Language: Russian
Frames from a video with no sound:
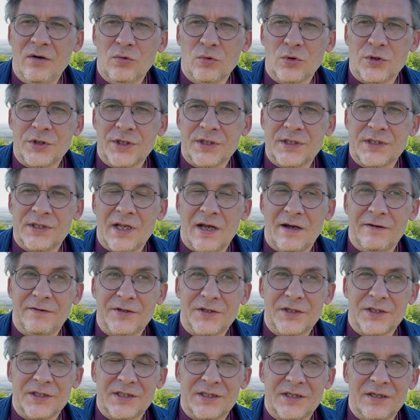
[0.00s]
уже
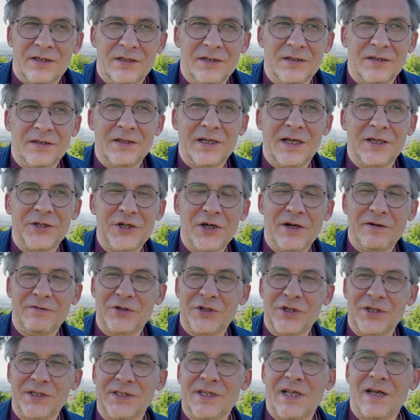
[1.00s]
став, э,
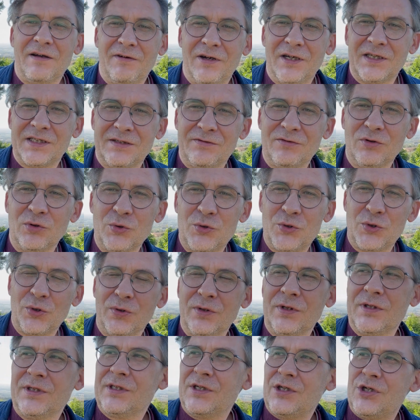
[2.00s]
начавший издавать свои
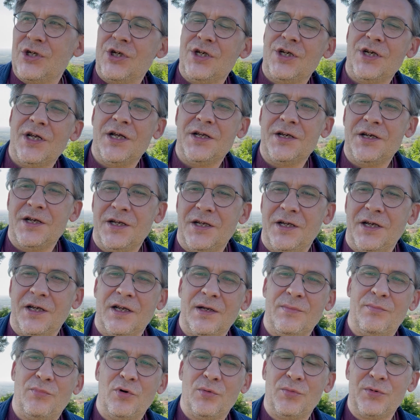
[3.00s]
ученые сочинения,
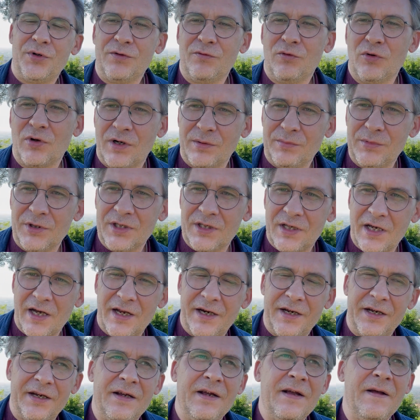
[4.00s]
я напомню его
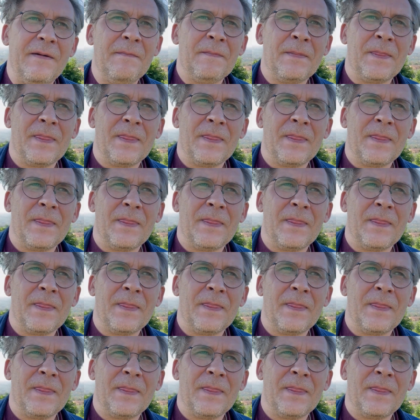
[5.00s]
комментарии